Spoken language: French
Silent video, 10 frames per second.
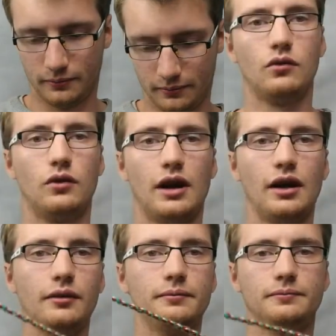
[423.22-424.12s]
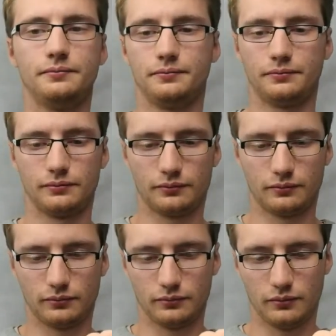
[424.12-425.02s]
Voilà.
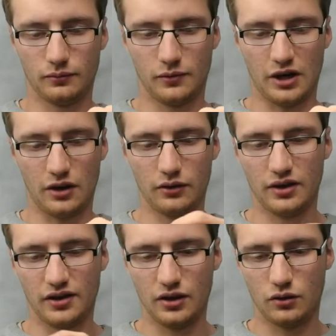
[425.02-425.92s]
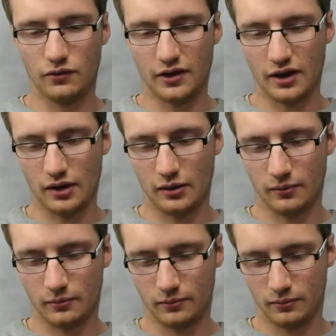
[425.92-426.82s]
Là, on essaye de faire
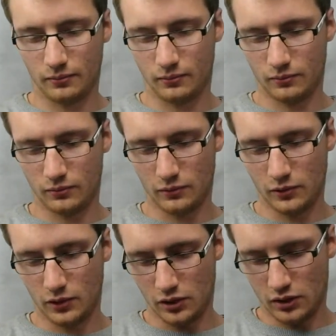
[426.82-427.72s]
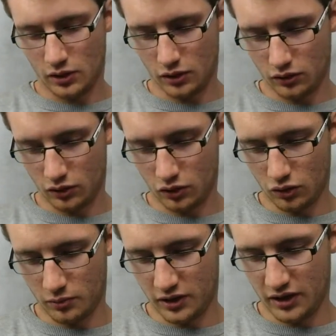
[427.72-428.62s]
un, genre de
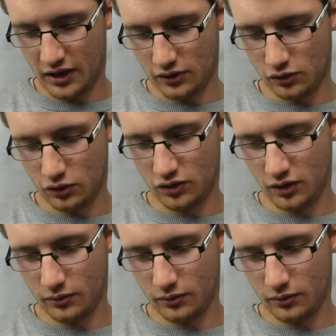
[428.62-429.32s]
petit quête hein.